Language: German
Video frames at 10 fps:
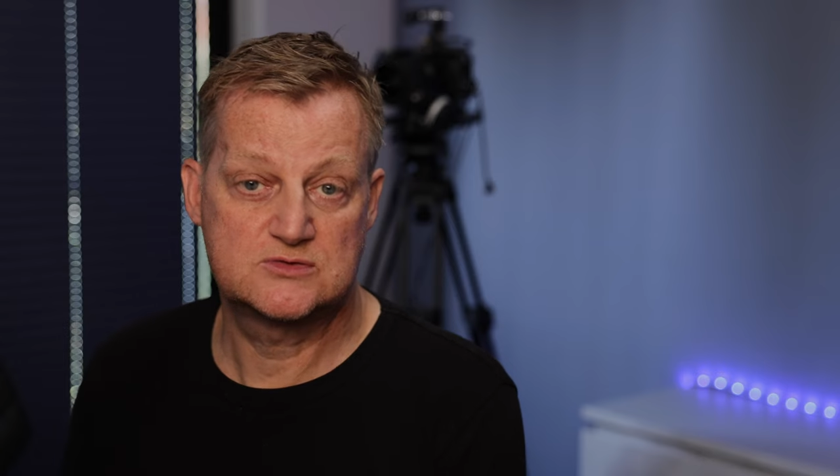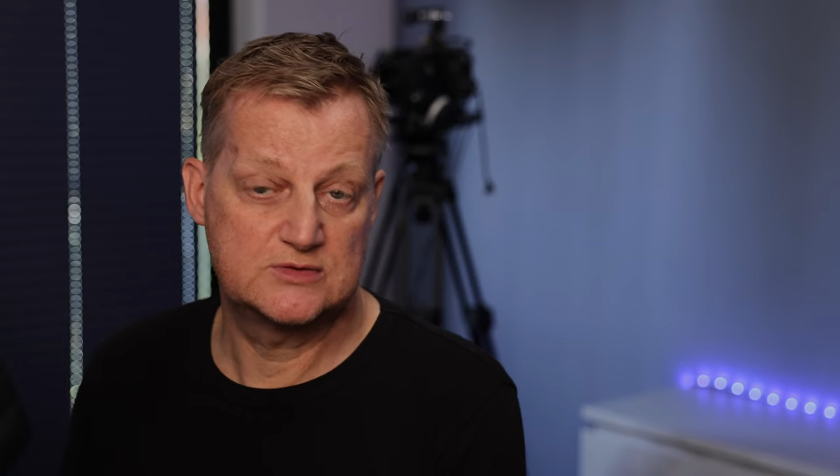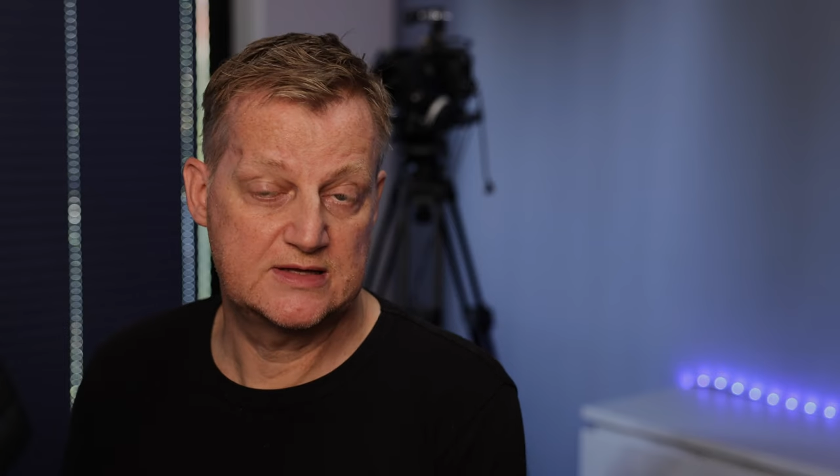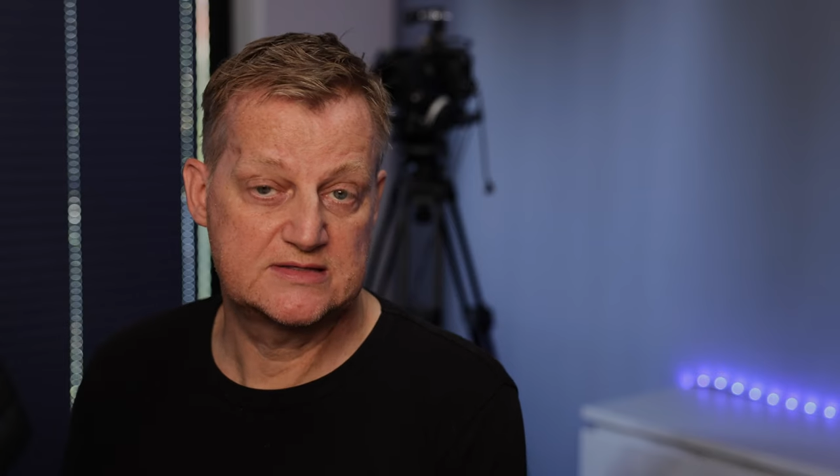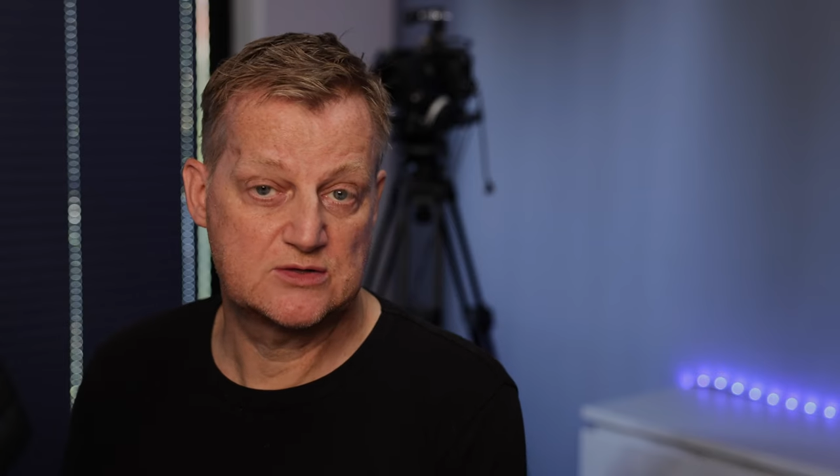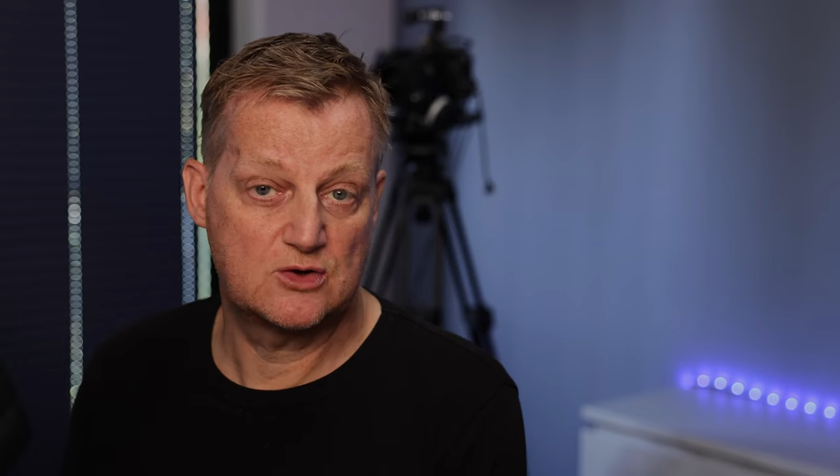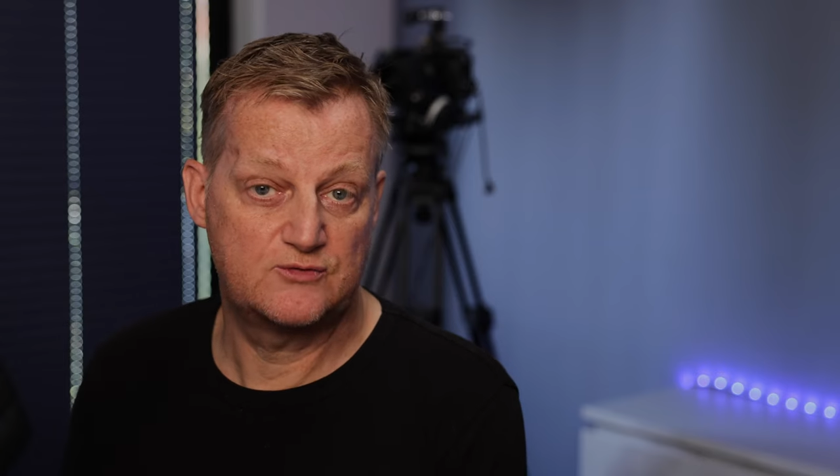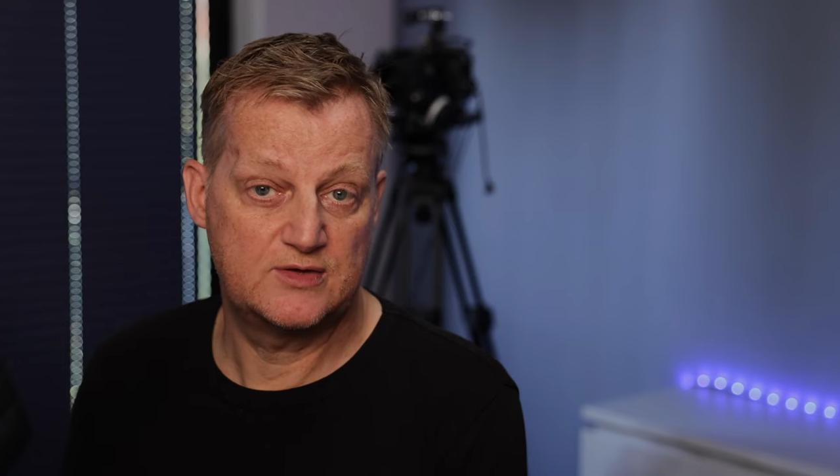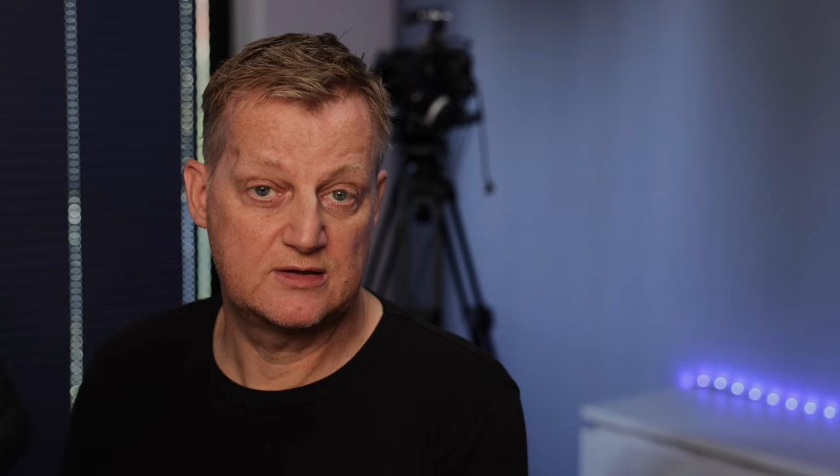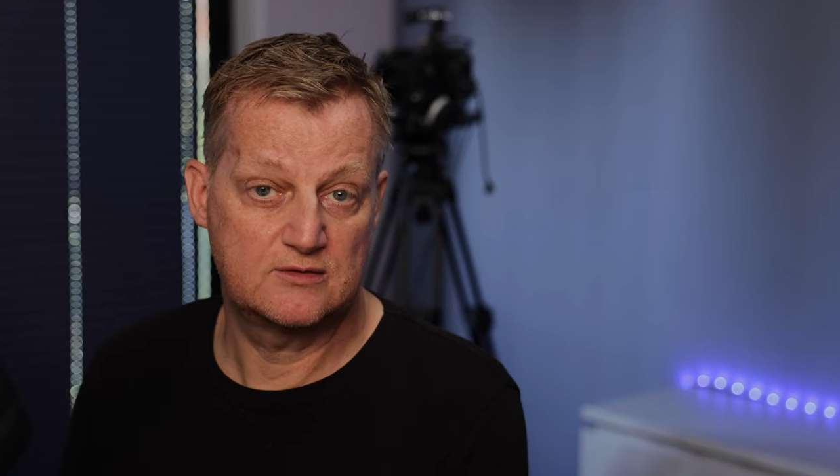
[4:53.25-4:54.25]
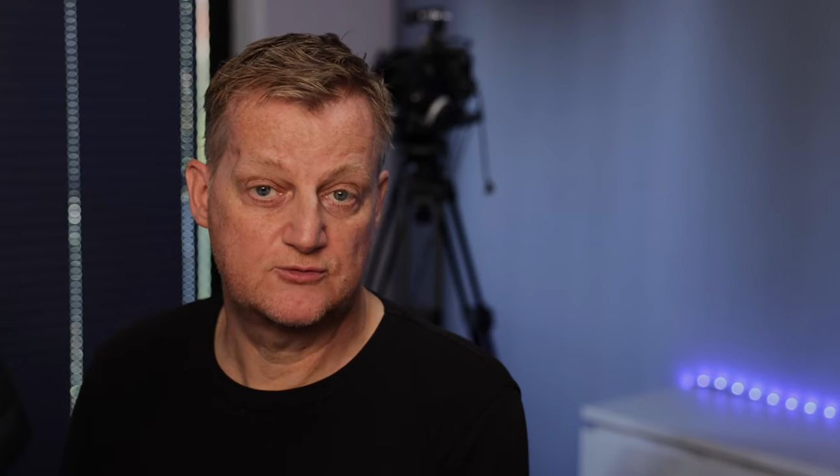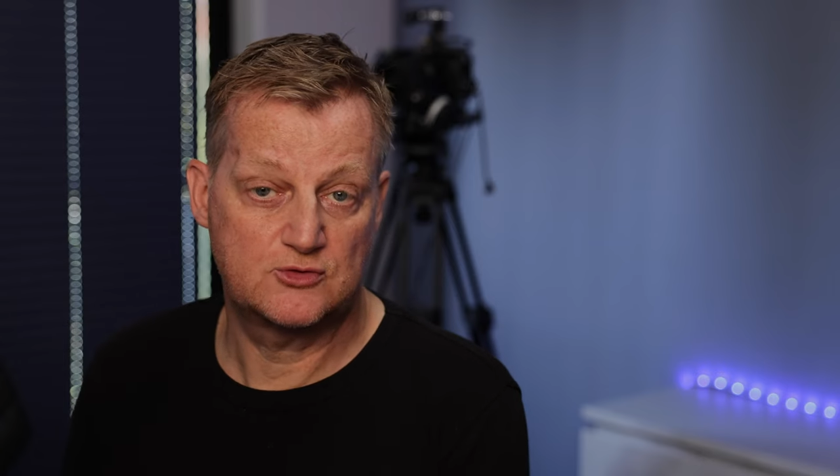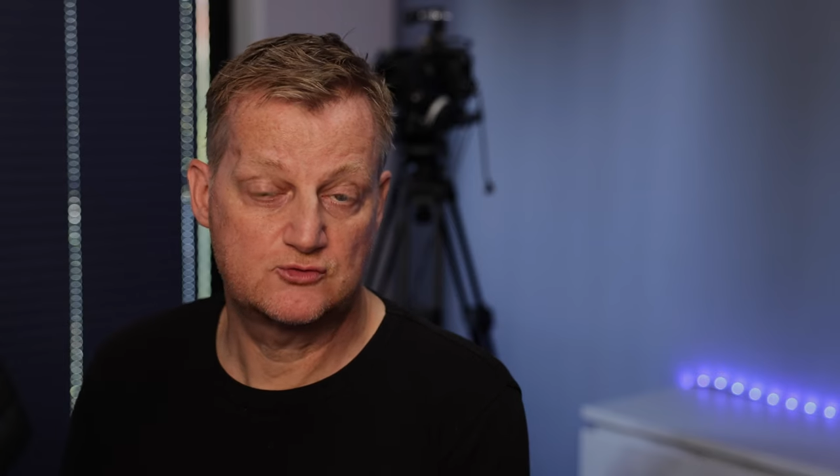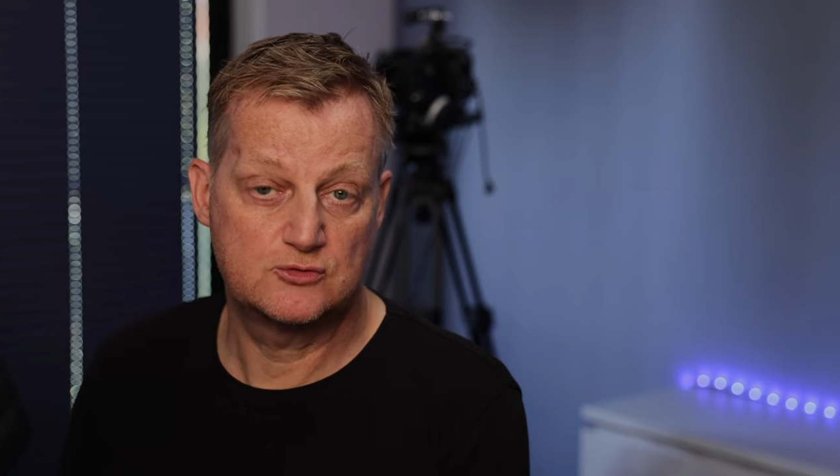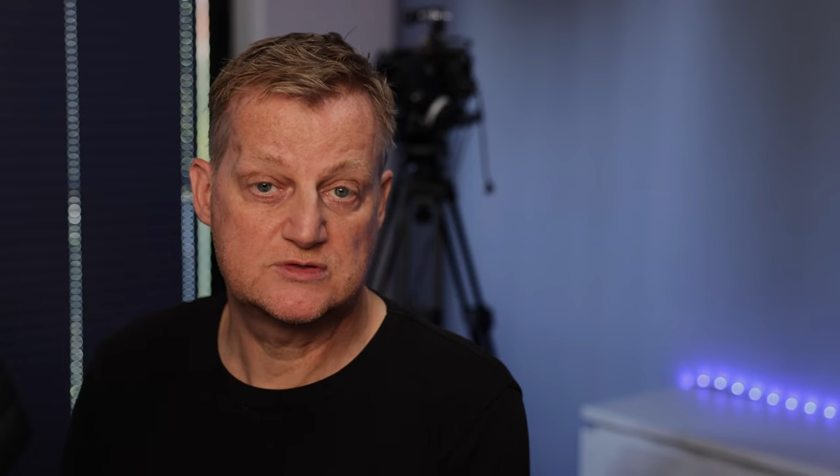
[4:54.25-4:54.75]
zuletzt auch wegen
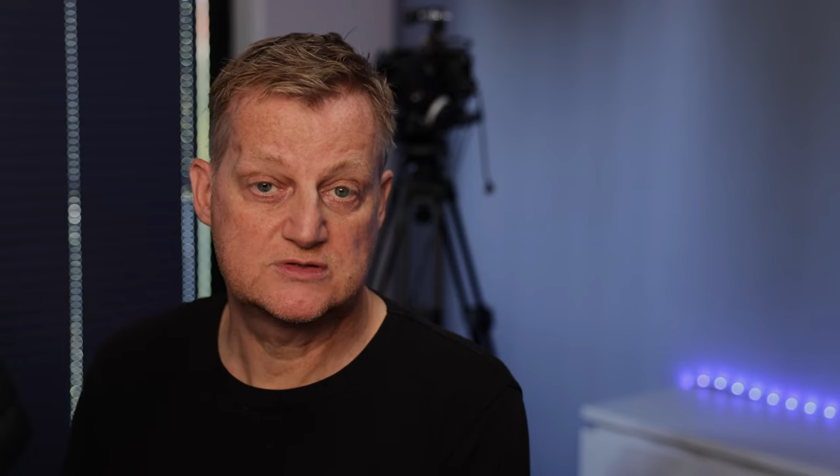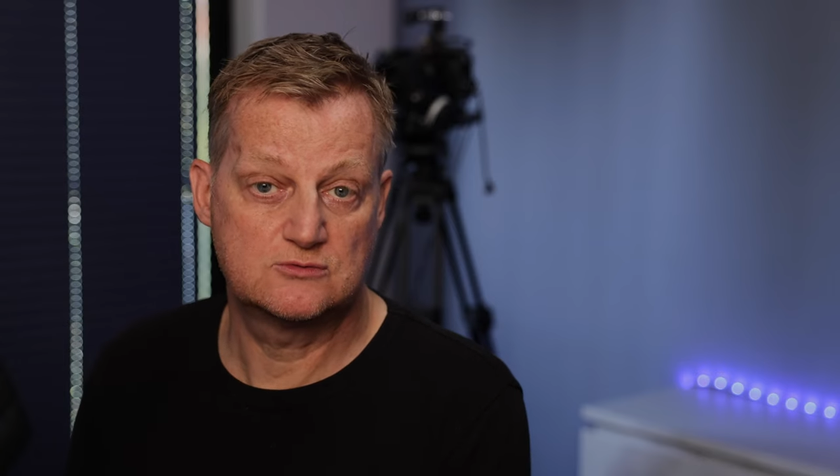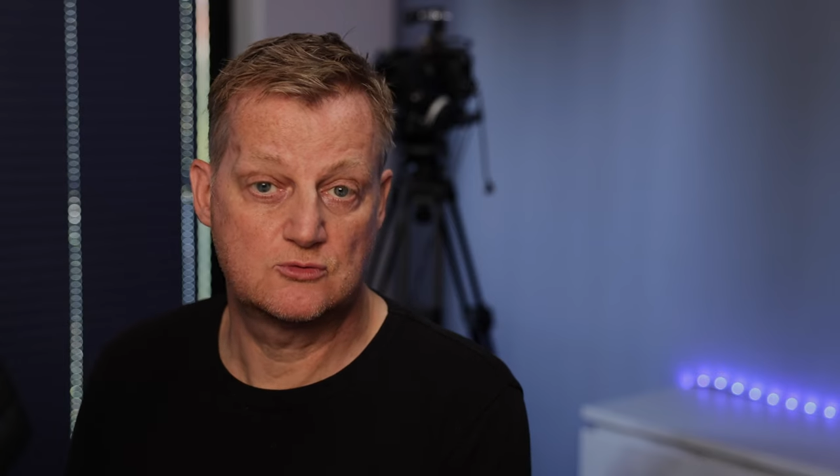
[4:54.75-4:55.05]
Verstößen